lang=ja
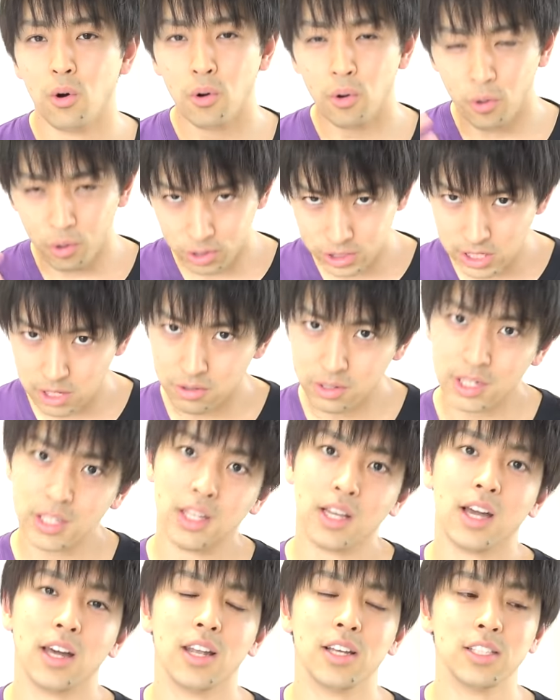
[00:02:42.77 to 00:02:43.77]
保護者の
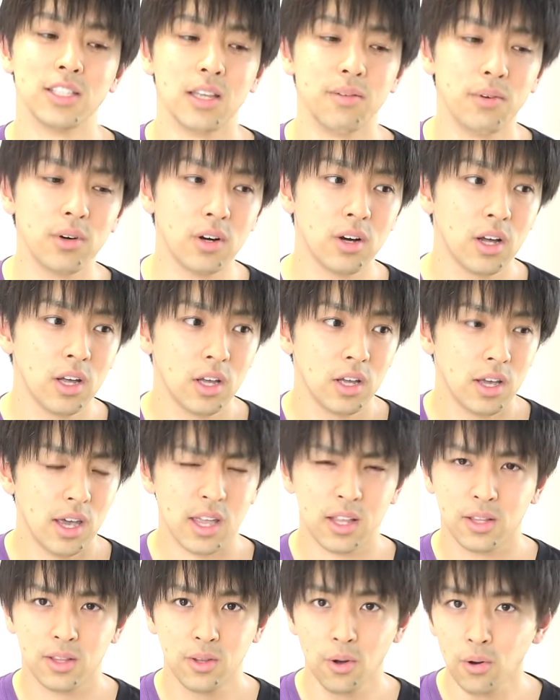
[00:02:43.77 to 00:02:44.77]
方からしても
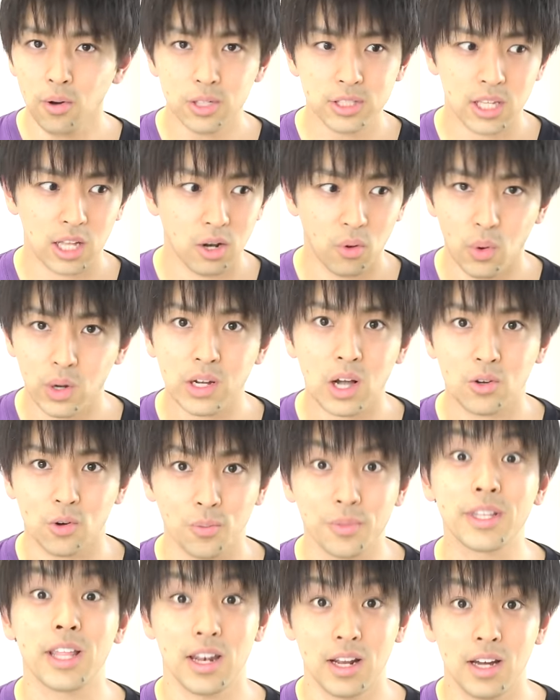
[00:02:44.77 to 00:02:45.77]
えどうしたの我が
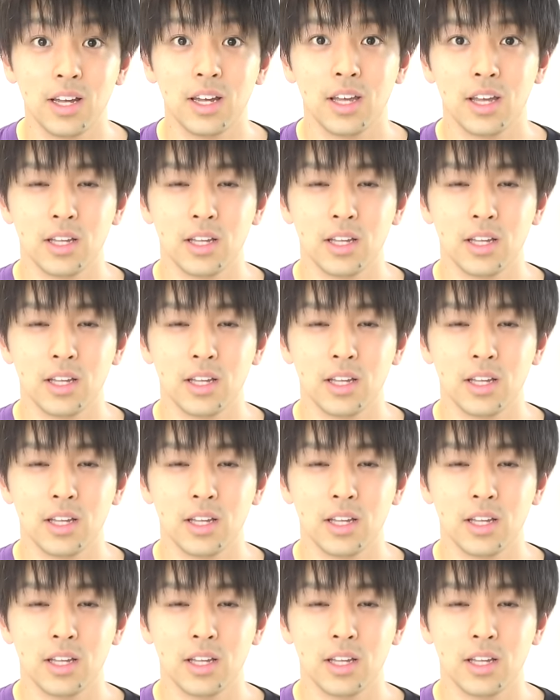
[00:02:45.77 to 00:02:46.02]
子みたいな